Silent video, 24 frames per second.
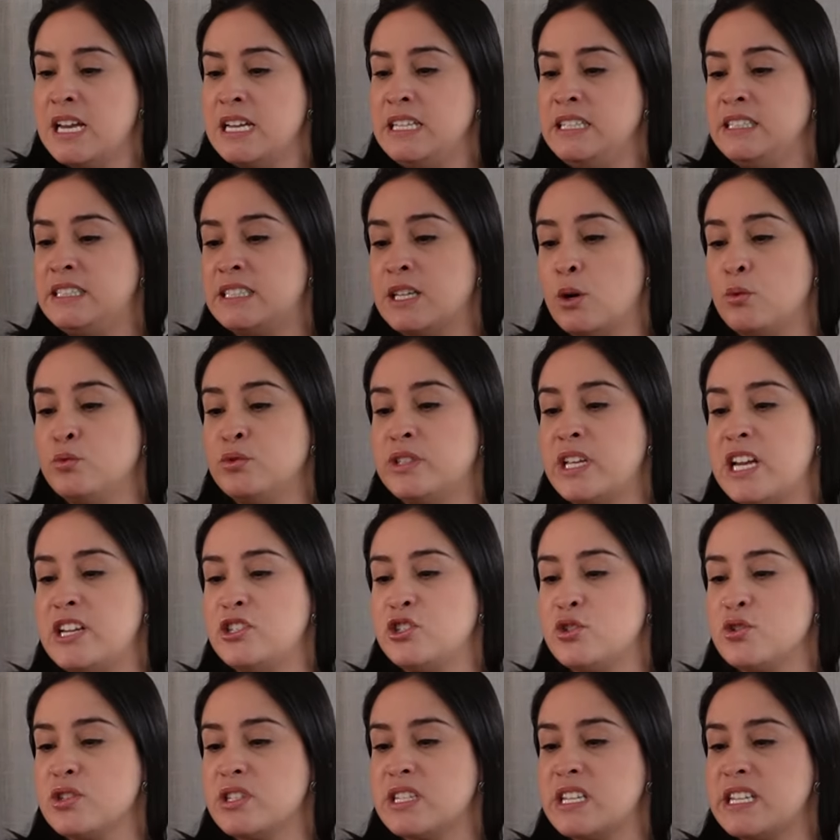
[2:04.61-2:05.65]
Então,
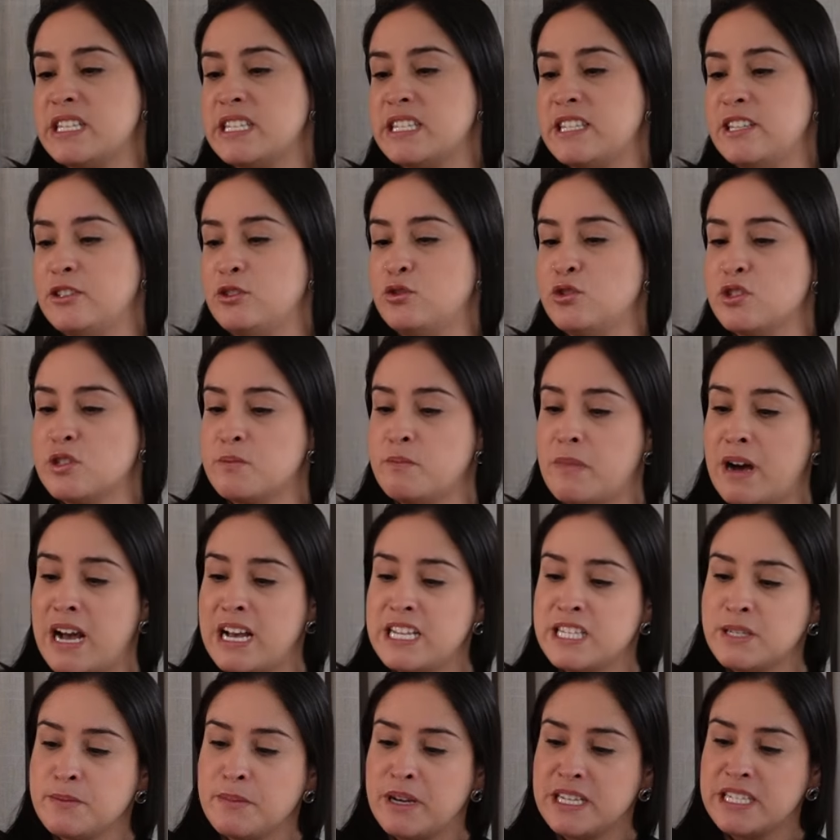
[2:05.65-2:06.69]
deixe os tecidos
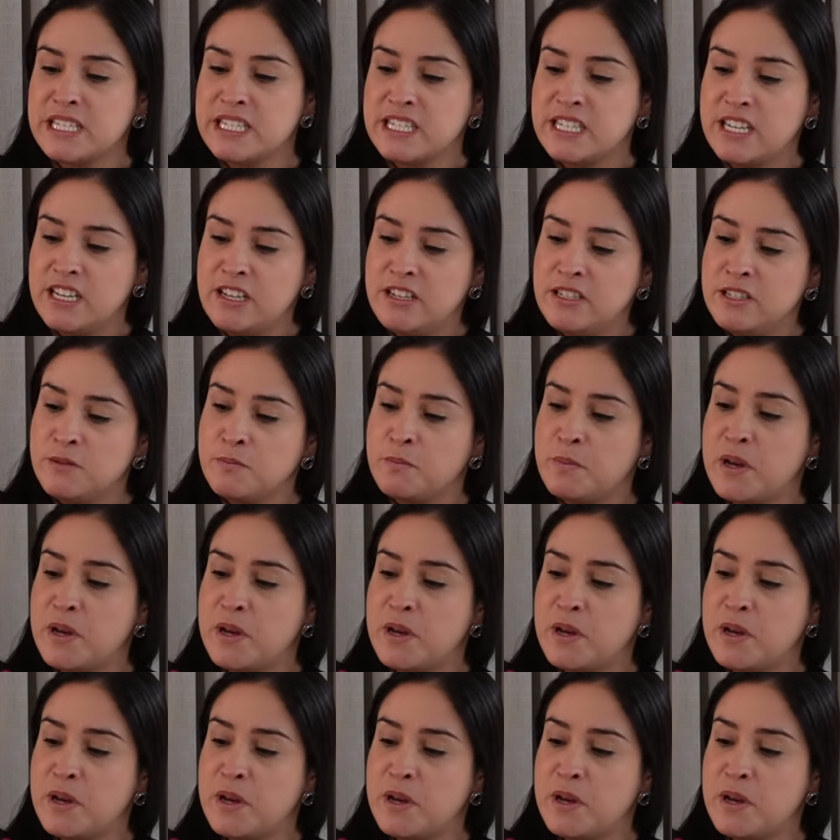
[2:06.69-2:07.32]
mais macios,